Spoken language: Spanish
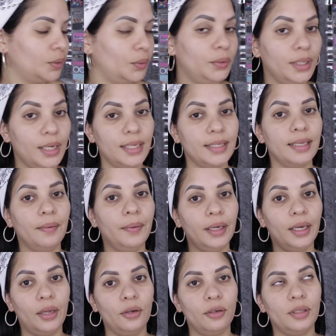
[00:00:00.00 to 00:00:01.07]
ustedes
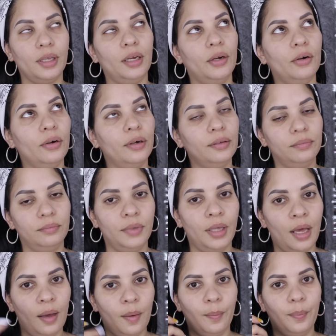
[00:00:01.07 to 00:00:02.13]
saben que yo tengo
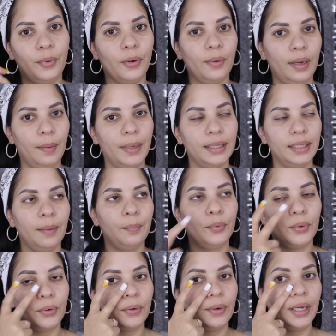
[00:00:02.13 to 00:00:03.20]
problemas de
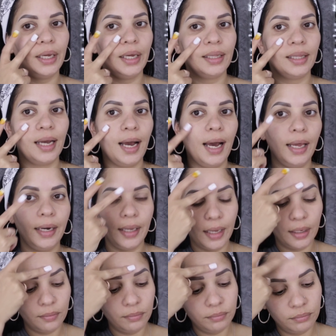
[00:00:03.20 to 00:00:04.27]
poros en esta
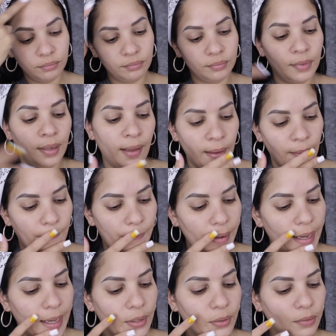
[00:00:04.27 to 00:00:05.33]
área.
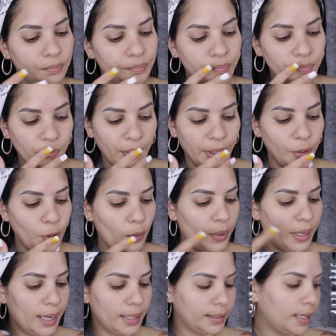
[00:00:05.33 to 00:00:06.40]
Pero pues no
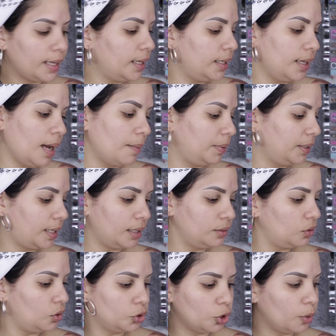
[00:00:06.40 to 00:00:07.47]
voy a estar
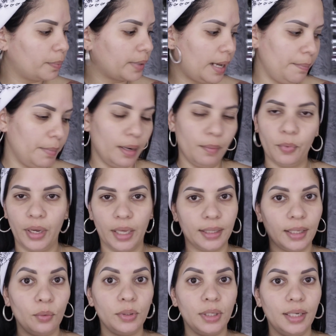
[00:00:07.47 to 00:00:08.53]
aplicando otro primer, voy a
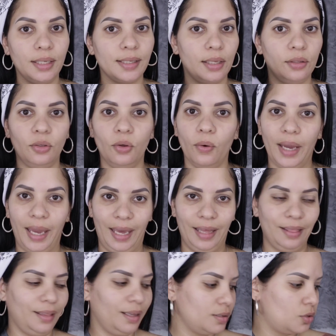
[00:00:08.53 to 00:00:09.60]
estar utilizando
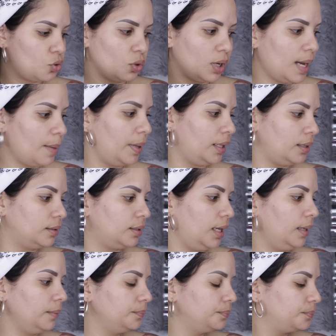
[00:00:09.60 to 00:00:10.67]
este
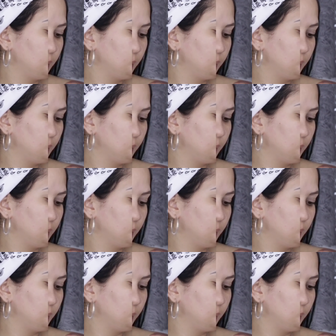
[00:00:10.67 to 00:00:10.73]
solamente.